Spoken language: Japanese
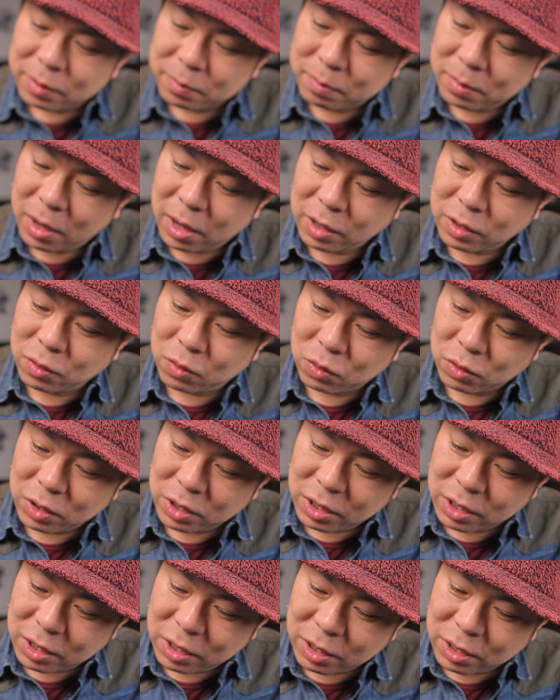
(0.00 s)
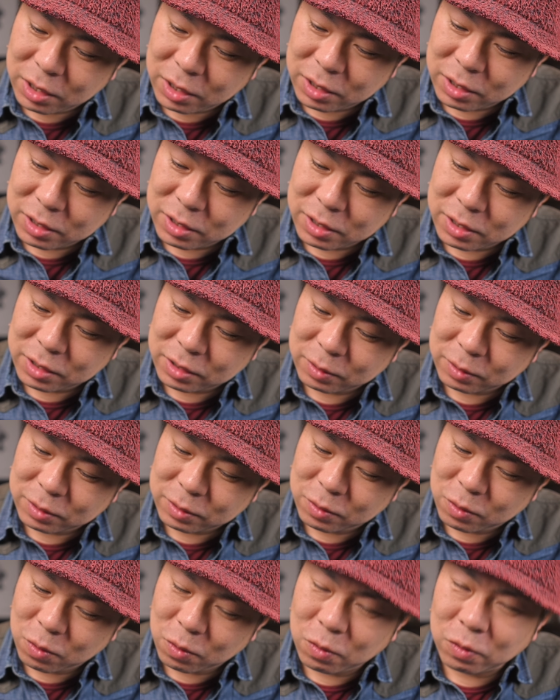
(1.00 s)
まあ、より
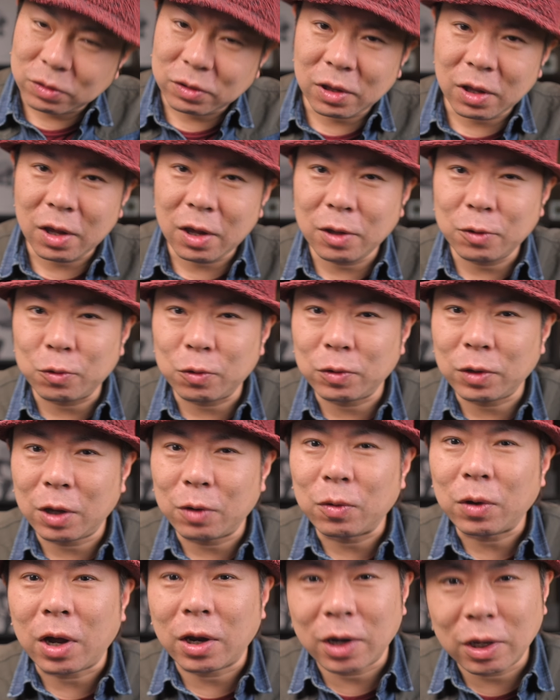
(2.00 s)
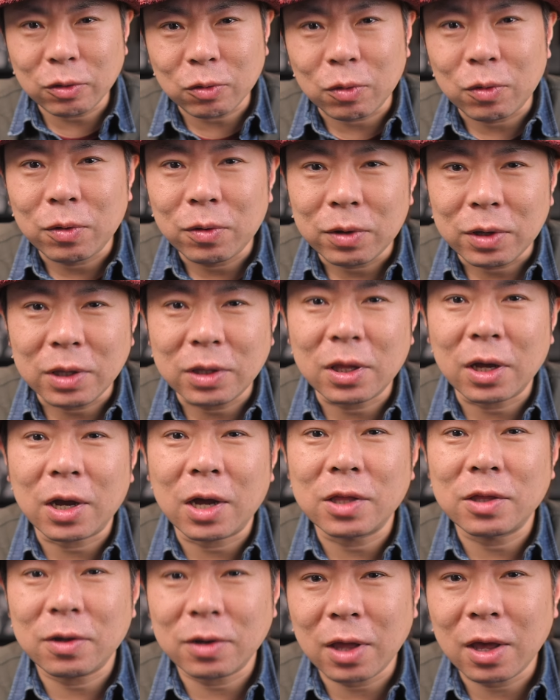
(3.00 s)
高性能なのかなといった
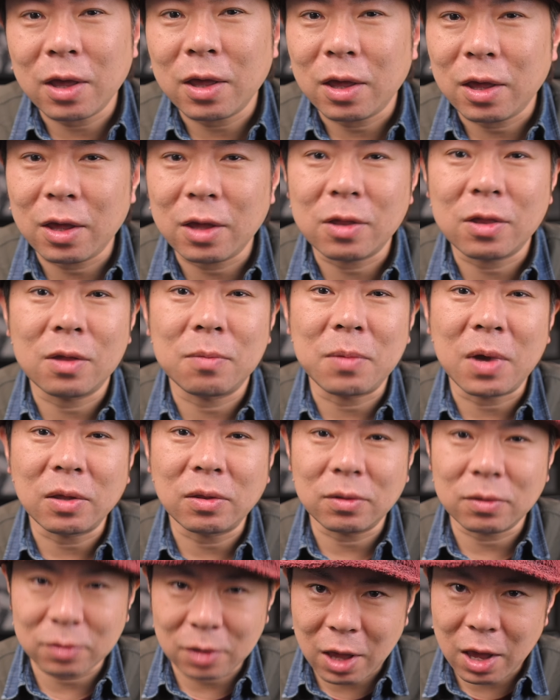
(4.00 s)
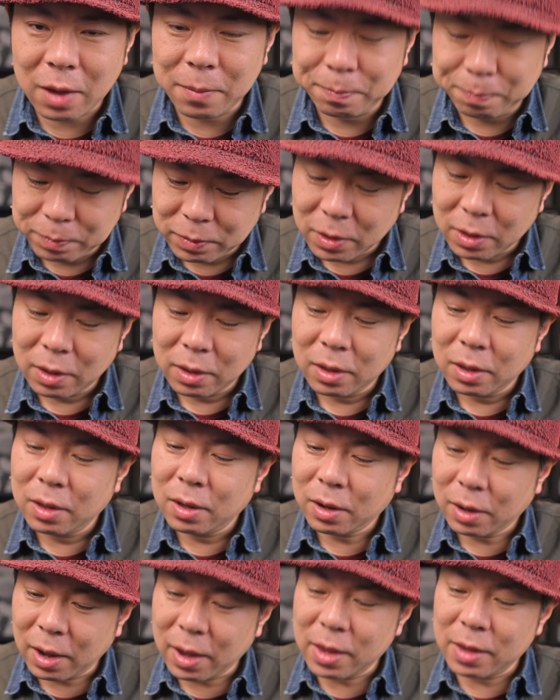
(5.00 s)
感じはね、えー、しますね。
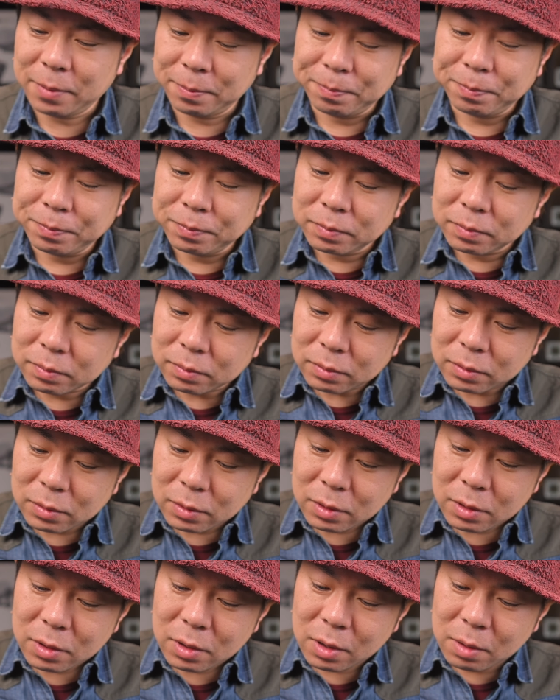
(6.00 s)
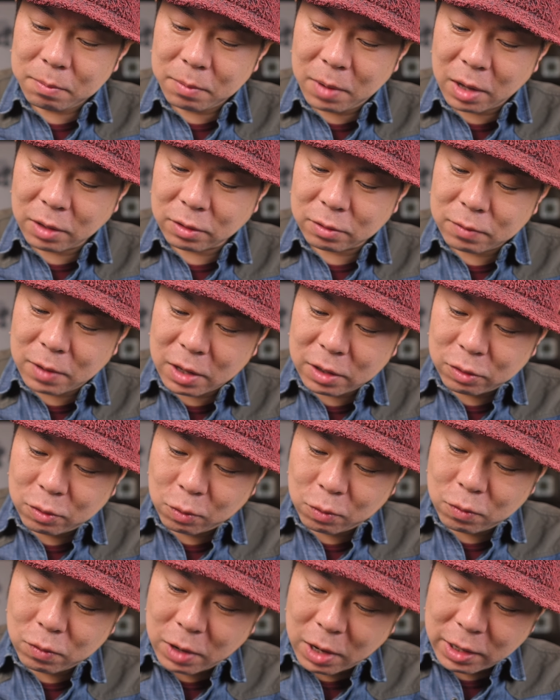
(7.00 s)
はい。まずはそ
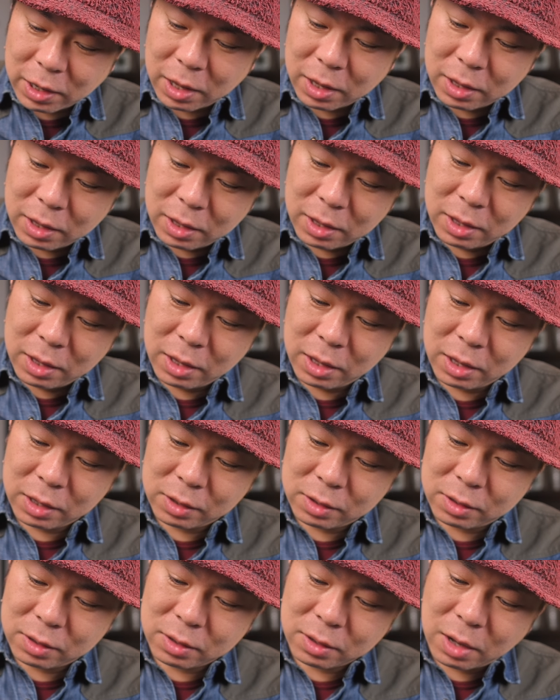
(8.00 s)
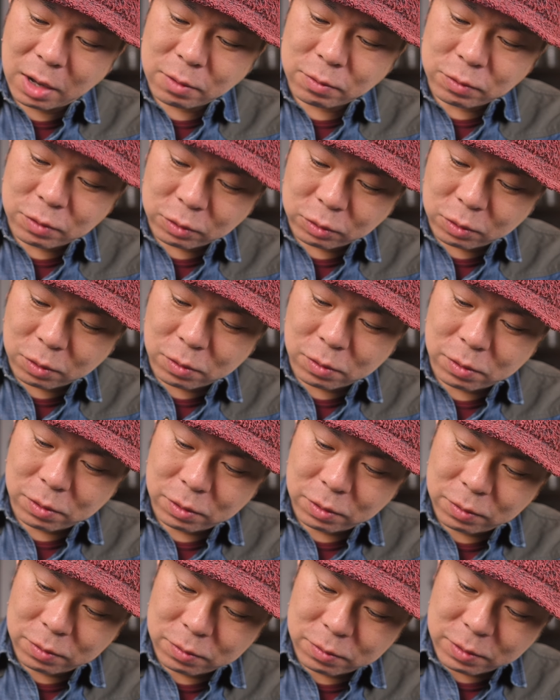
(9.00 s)
こがね、えー、違うよと
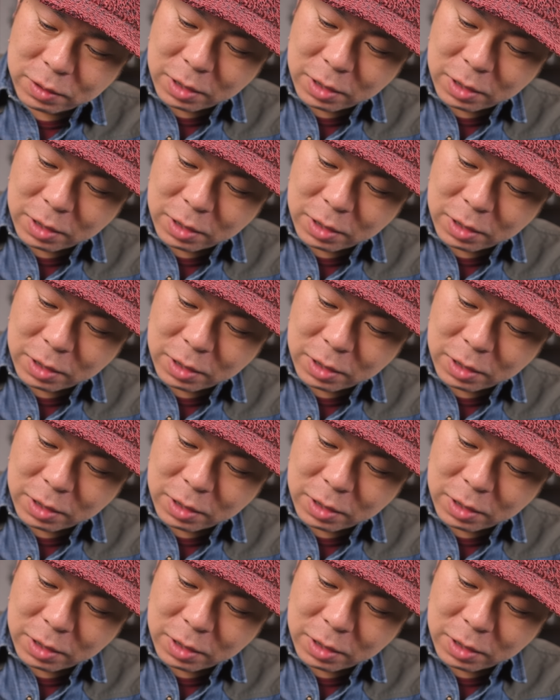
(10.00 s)
いう